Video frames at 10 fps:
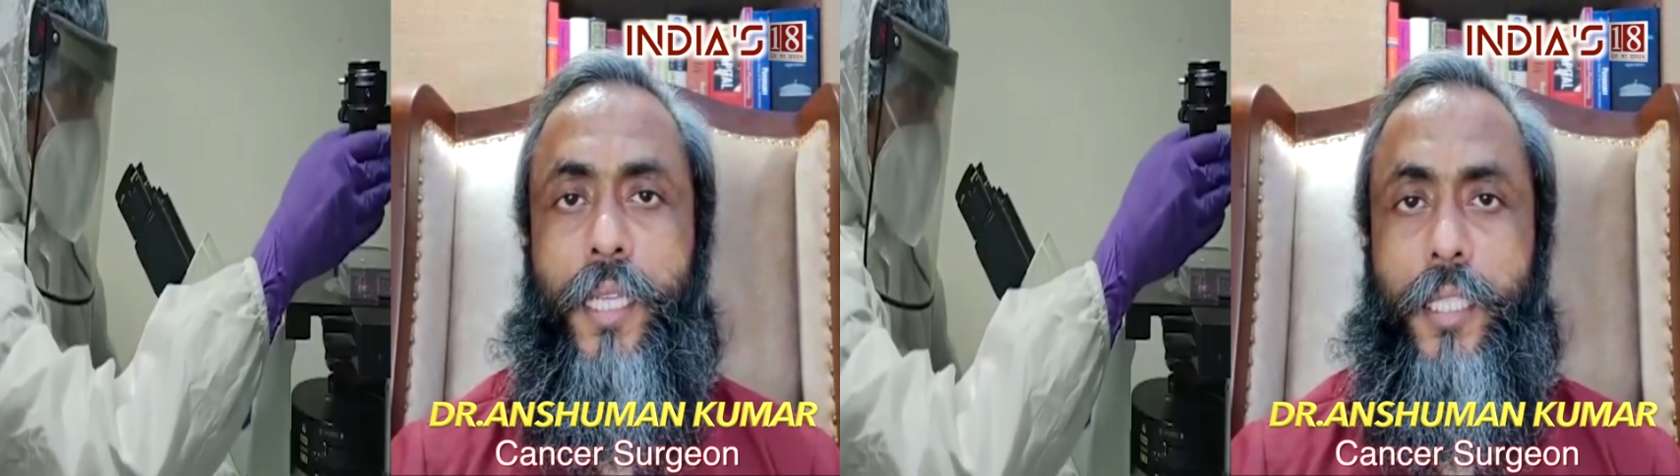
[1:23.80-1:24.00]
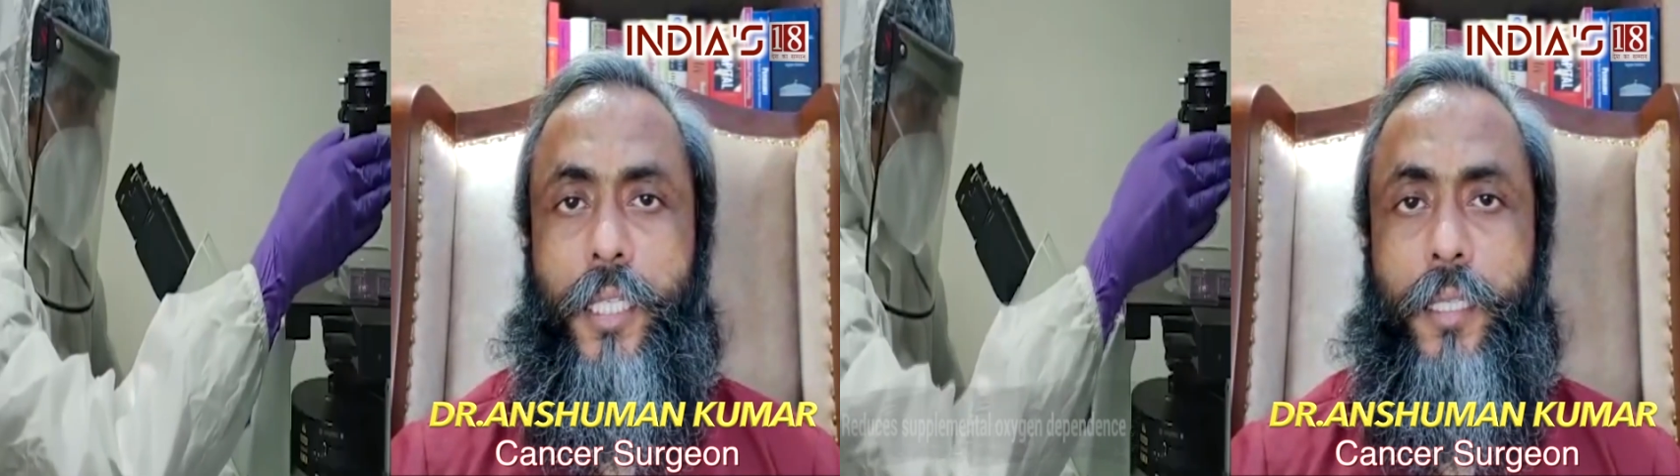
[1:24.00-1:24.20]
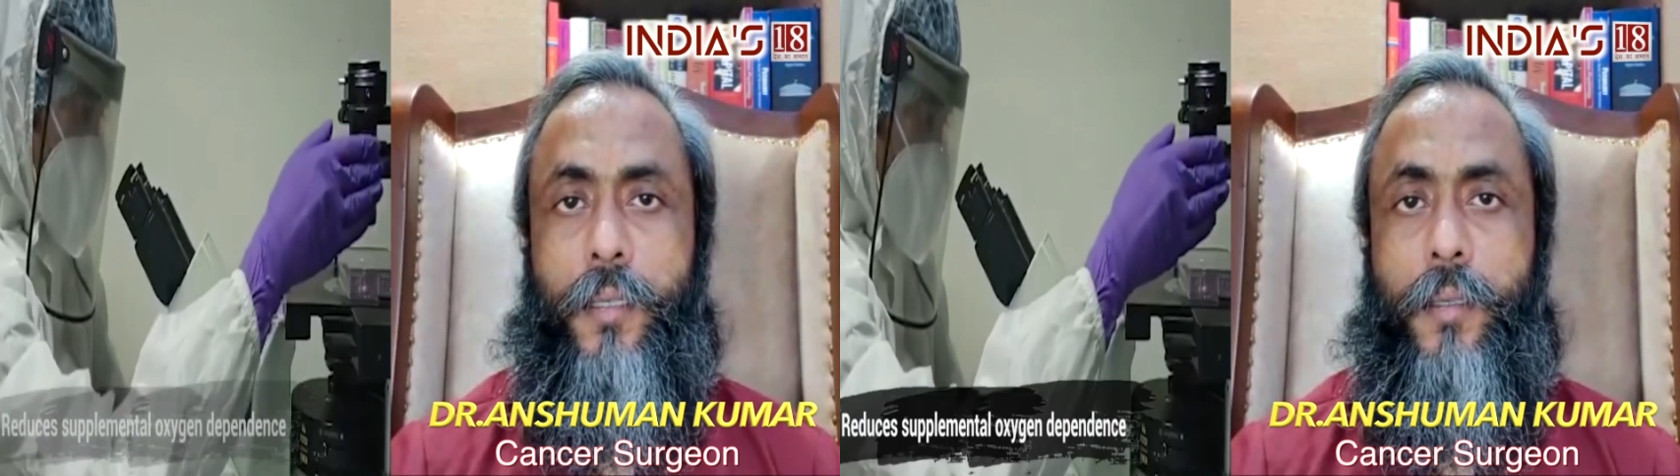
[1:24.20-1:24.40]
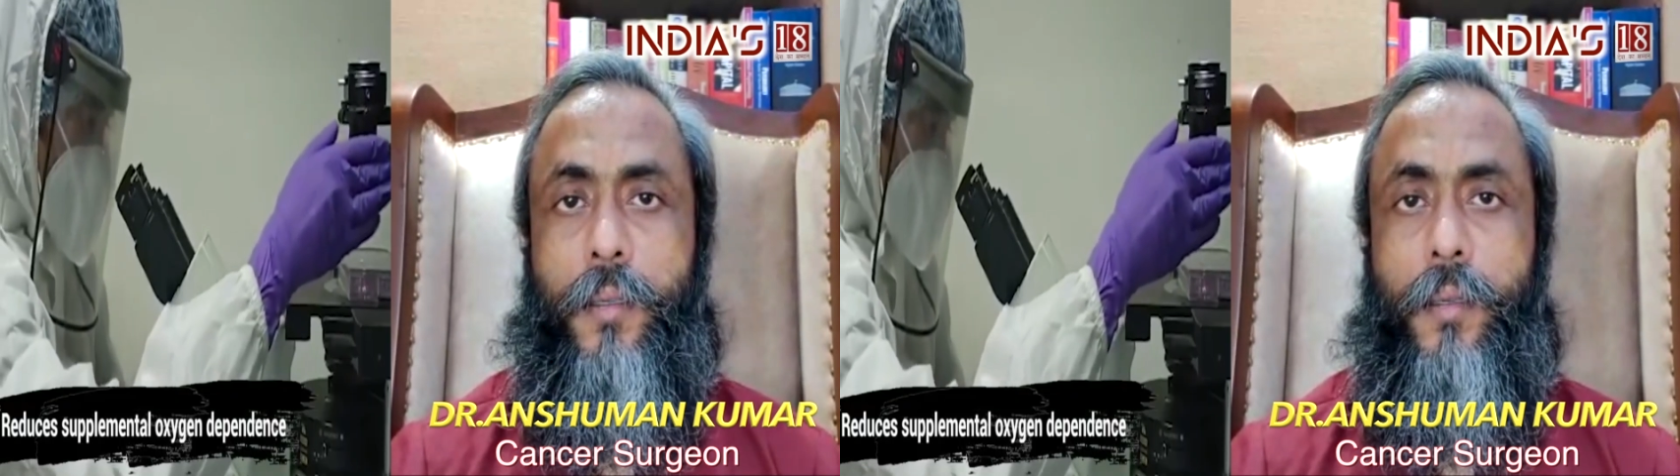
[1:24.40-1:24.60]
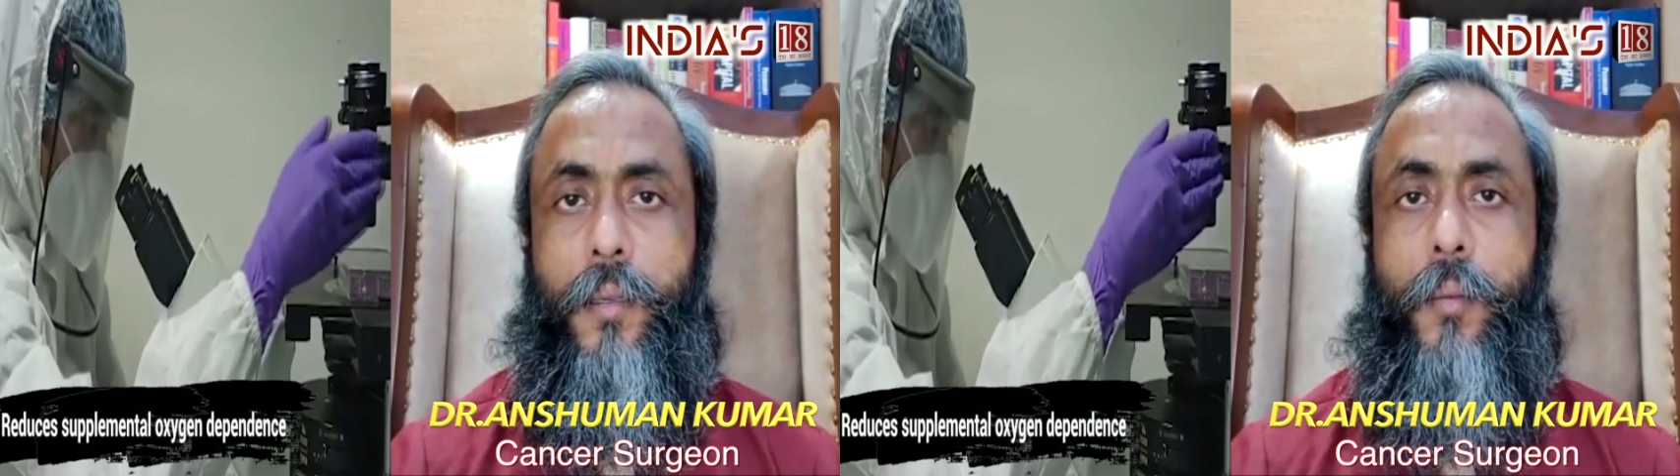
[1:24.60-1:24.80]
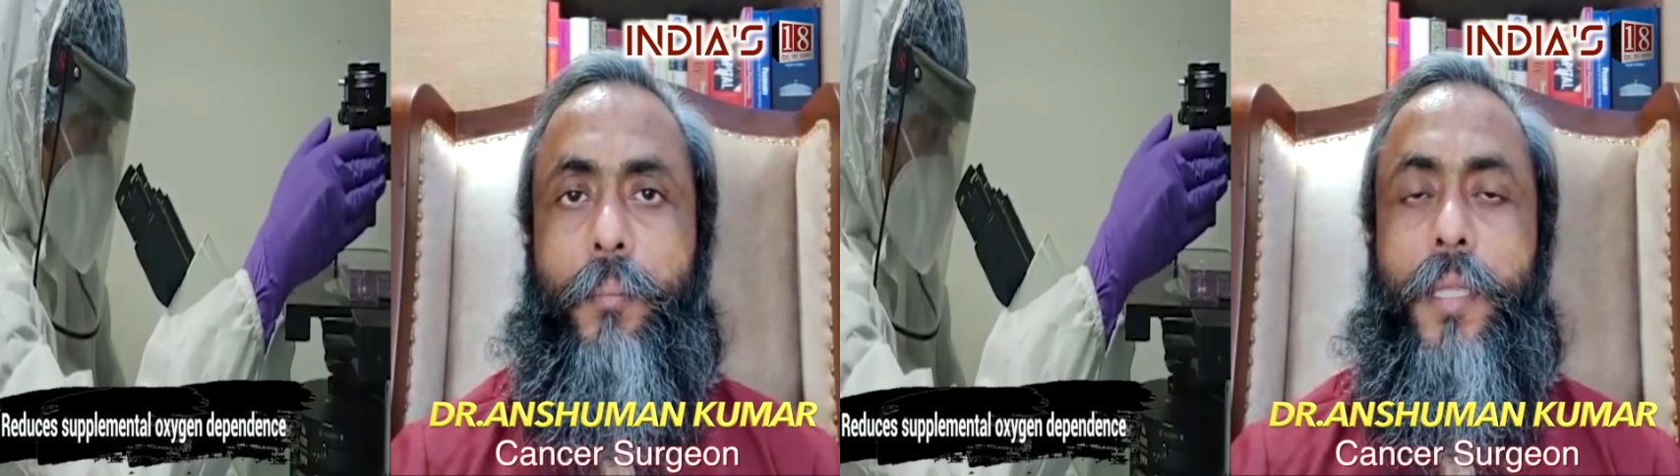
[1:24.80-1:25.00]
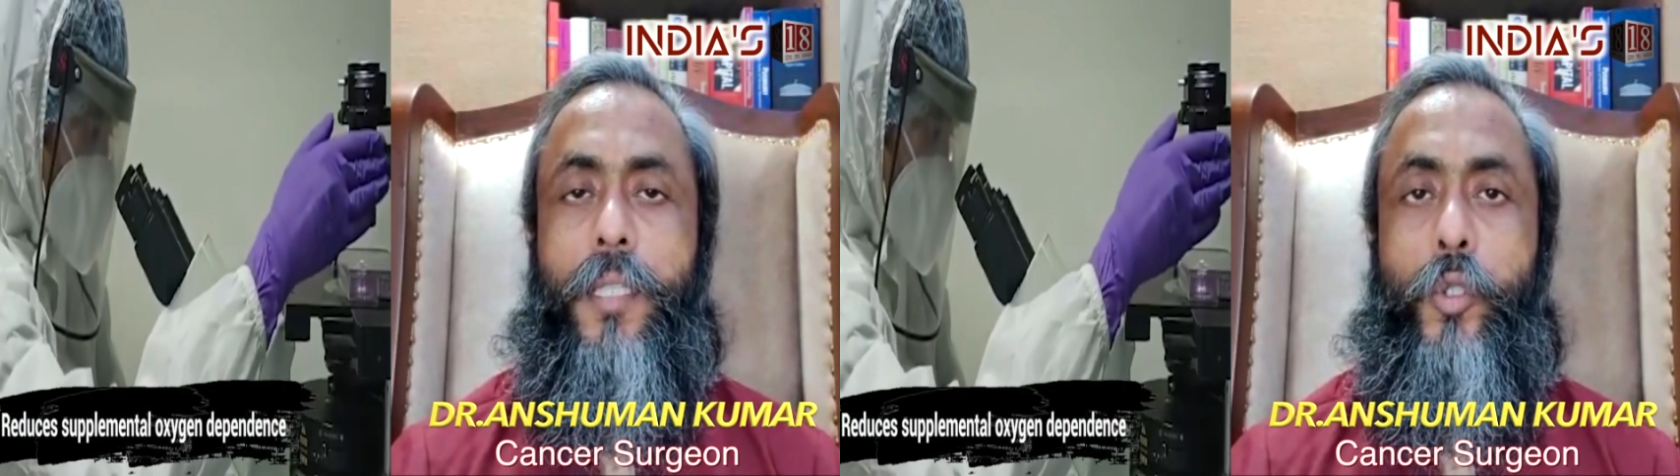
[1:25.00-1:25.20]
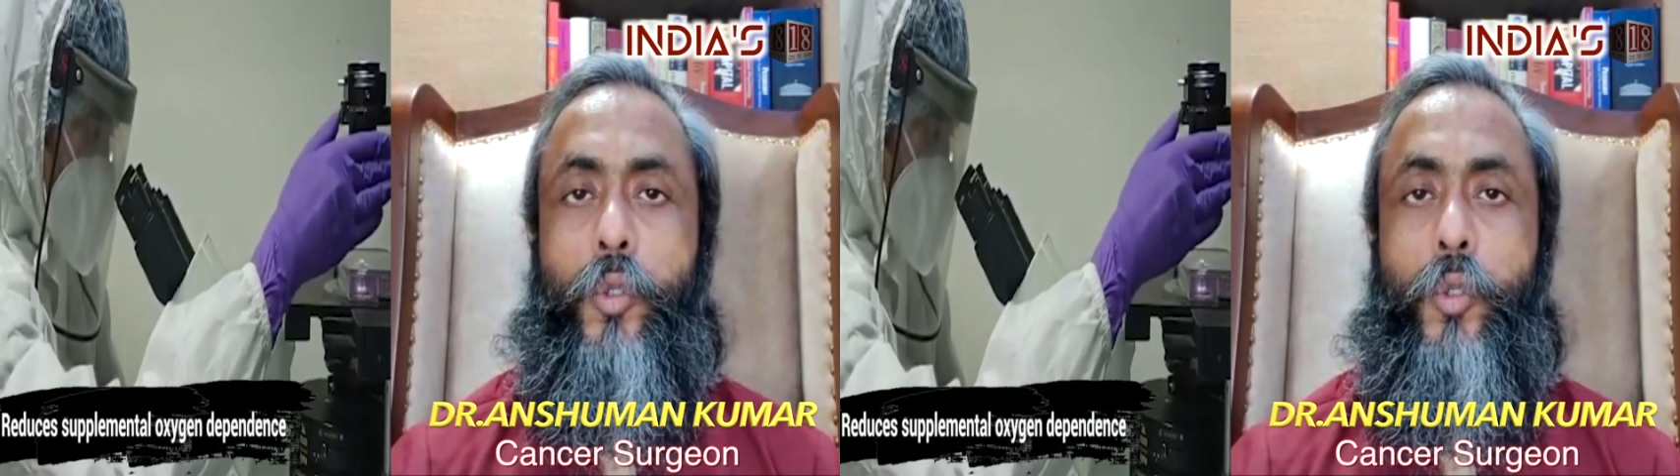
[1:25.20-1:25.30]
डी जी मीन्स